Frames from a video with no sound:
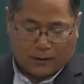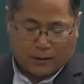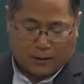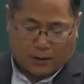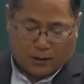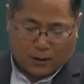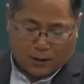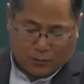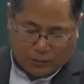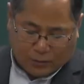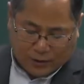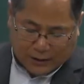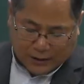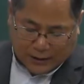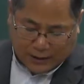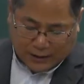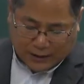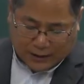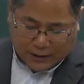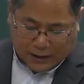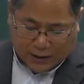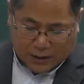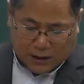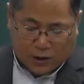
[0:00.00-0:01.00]
거기 보니까
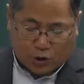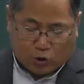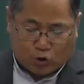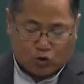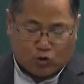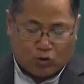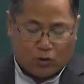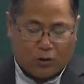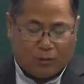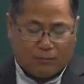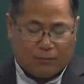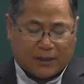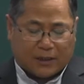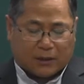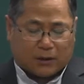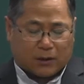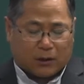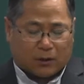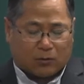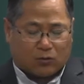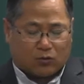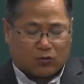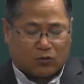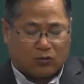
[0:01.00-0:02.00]
이제 기출 및
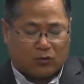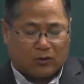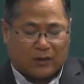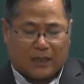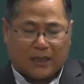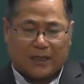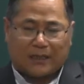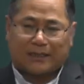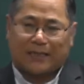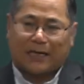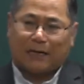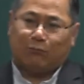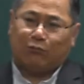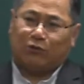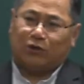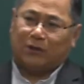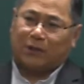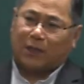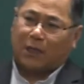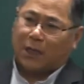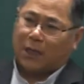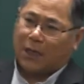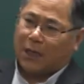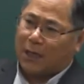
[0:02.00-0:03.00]
적중 예상
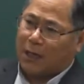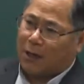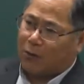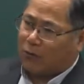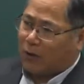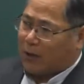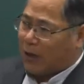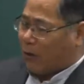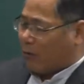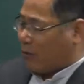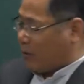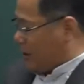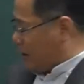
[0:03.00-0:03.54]
문제 하고 나온